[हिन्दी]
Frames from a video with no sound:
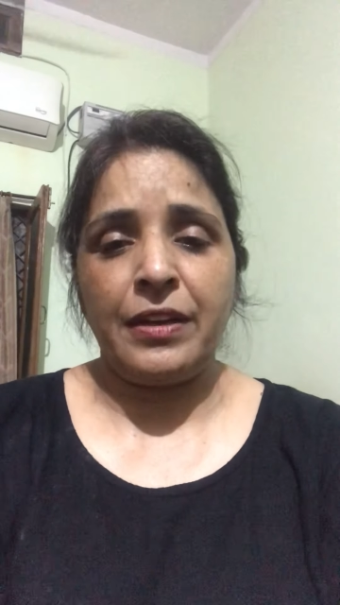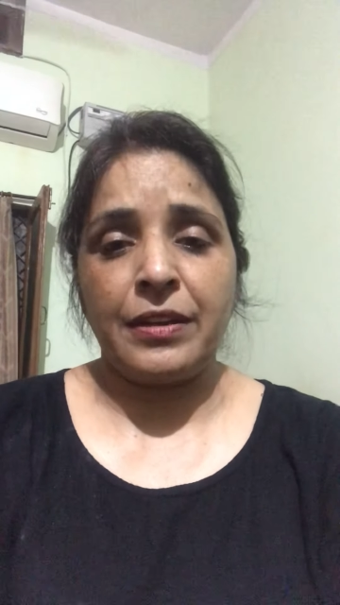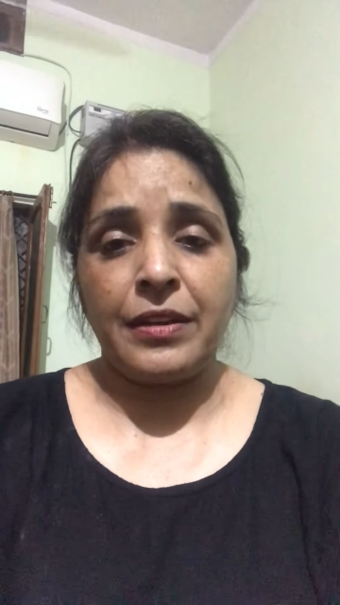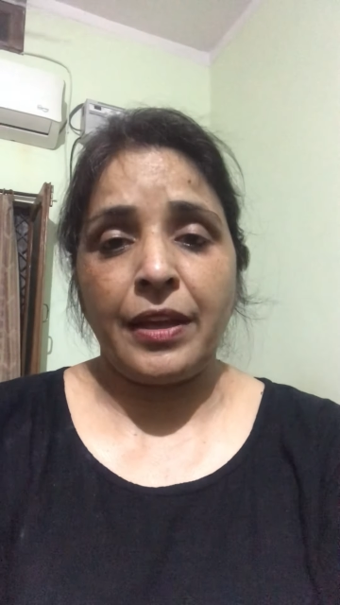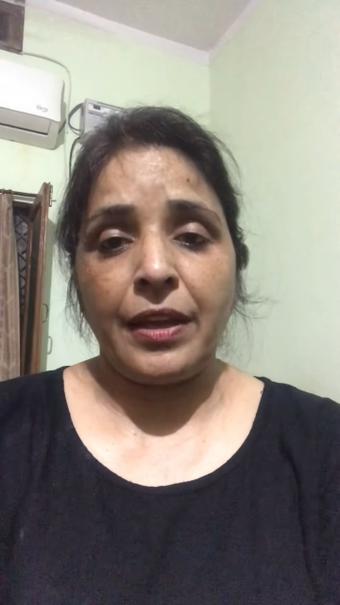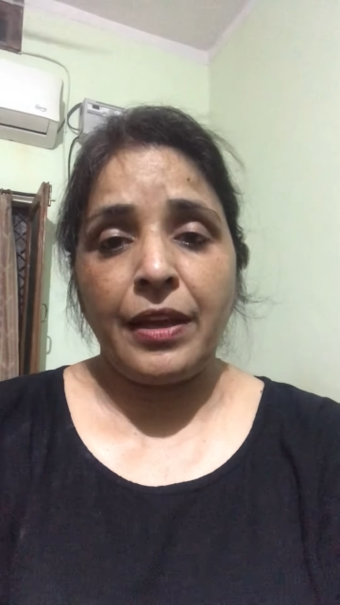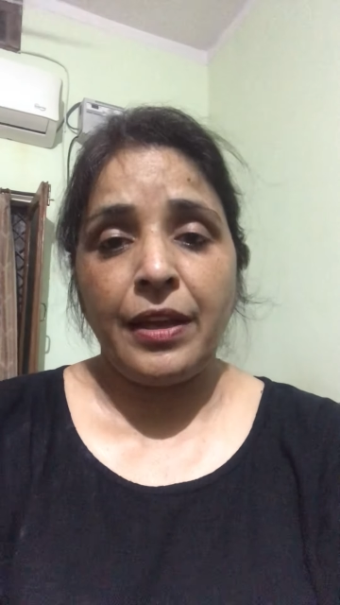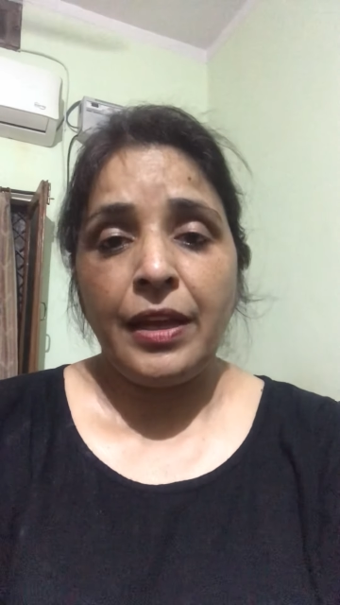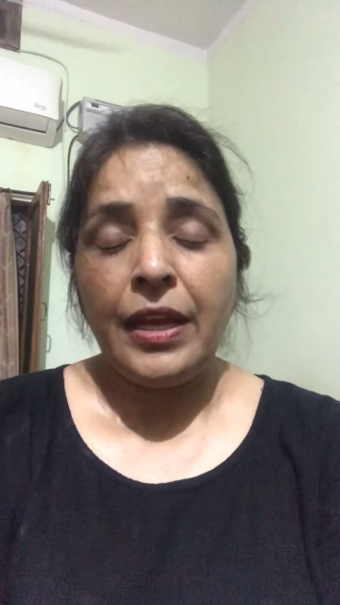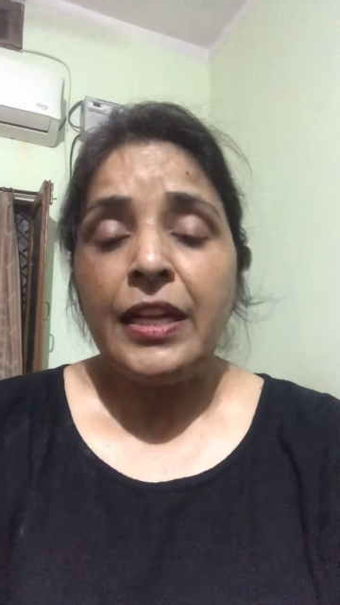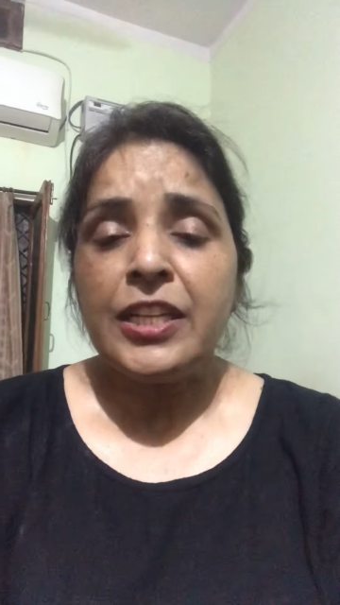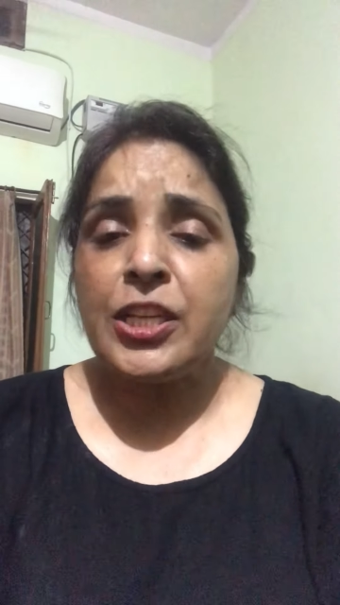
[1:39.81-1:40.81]
करते
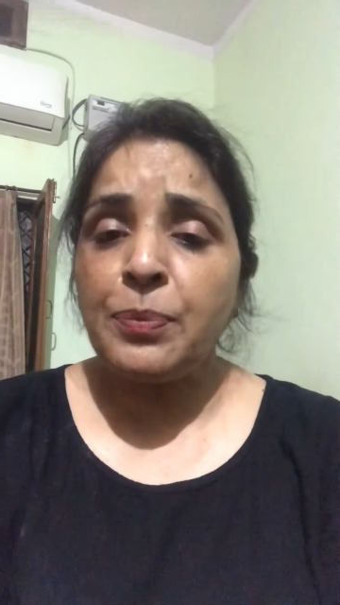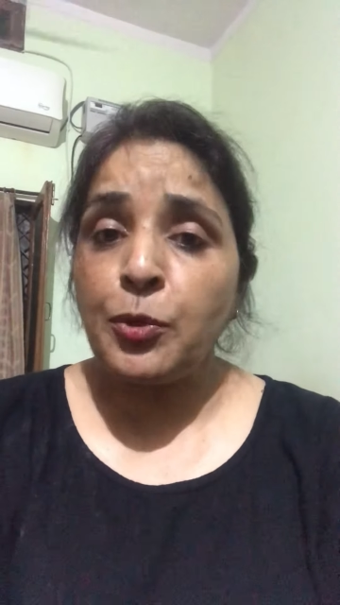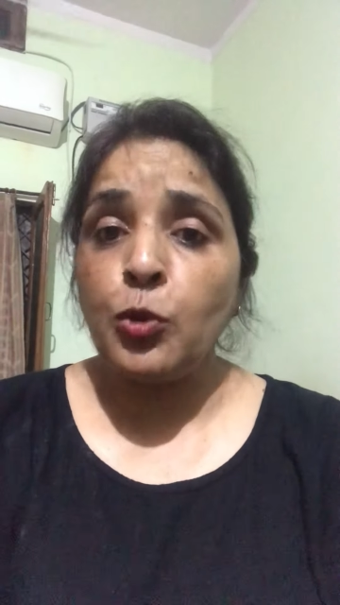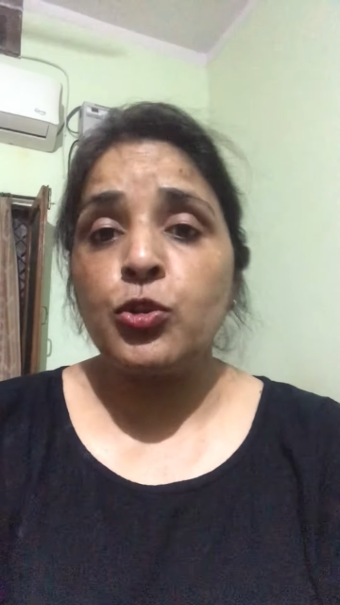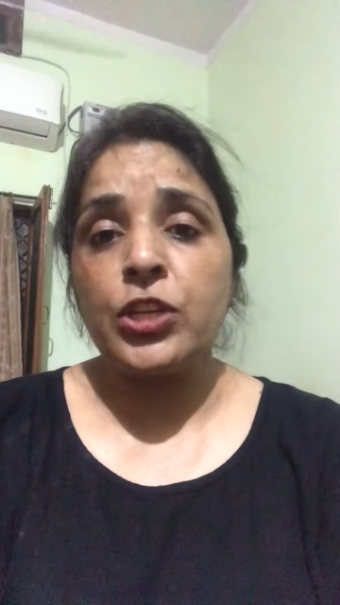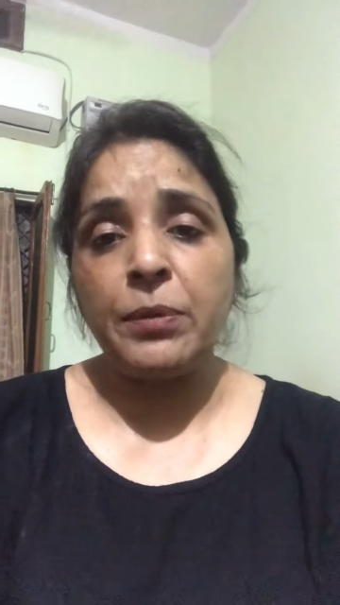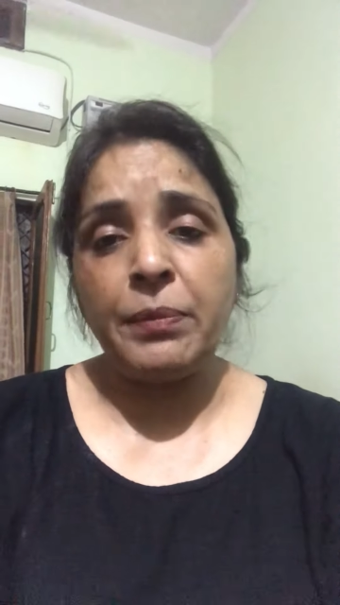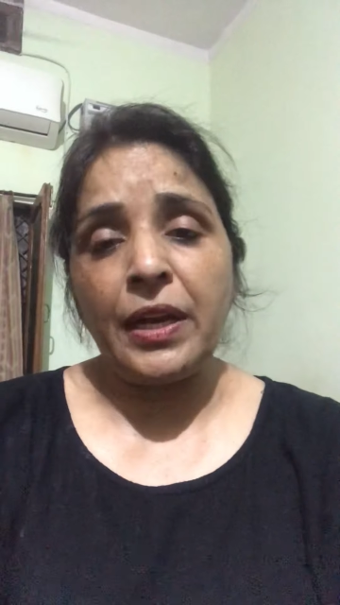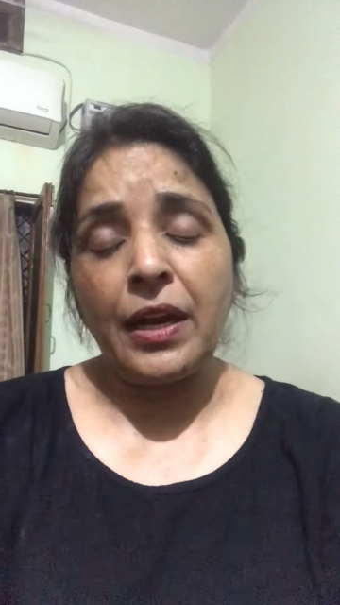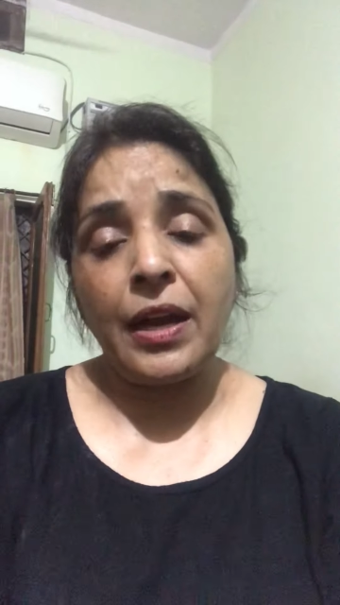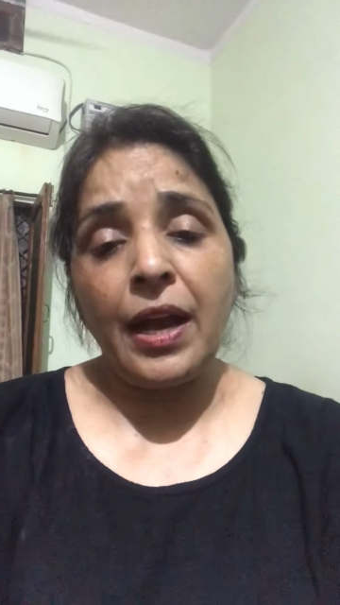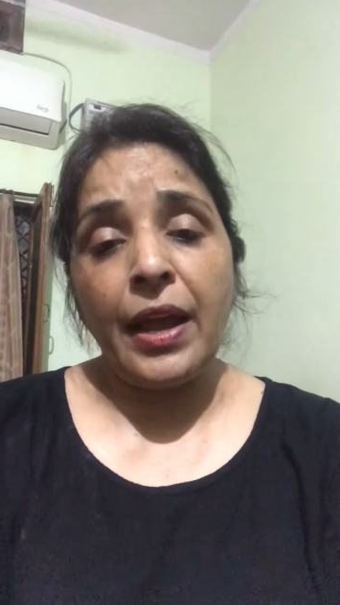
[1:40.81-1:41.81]
हैं जब ट्यूशन भी
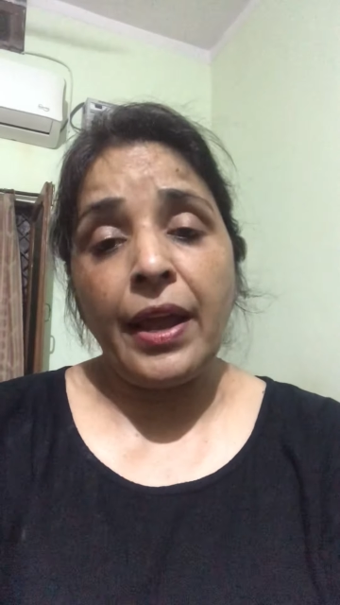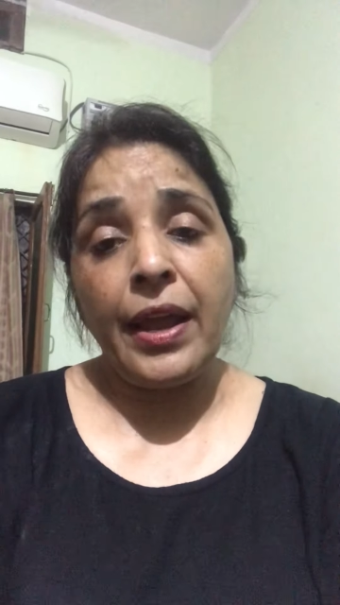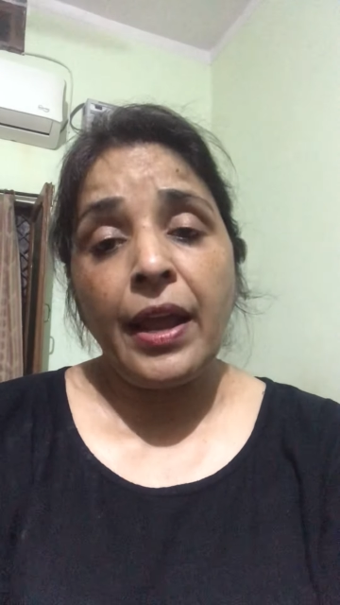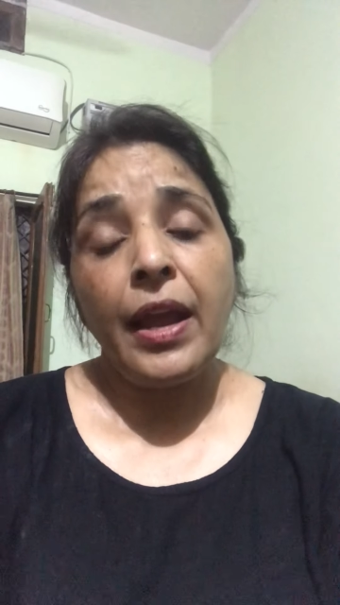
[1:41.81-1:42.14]
लगा है